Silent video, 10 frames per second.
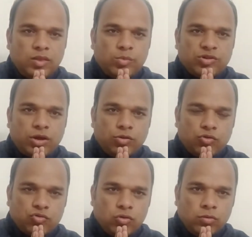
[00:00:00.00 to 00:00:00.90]
नमस्कार
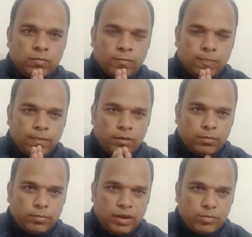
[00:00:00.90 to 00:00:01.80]
दोस्तों
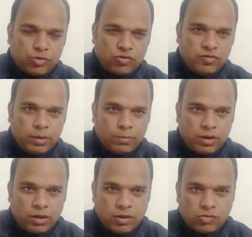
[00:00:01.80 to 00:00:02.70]
मैं मृत्युंजय
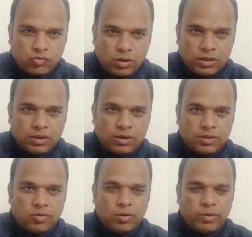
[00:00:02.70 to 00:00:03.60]
आपका स्वागत
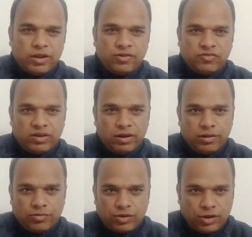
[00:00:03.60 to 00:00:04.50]
करता हूं हमारे इस
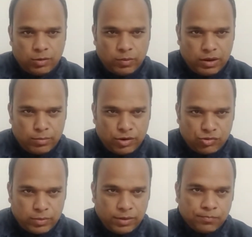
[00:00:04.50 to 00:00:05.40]
चैनल सटीक
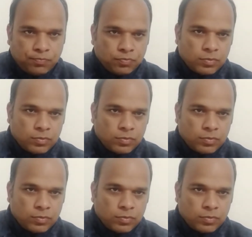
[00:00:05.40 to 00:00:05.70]
परामर्श में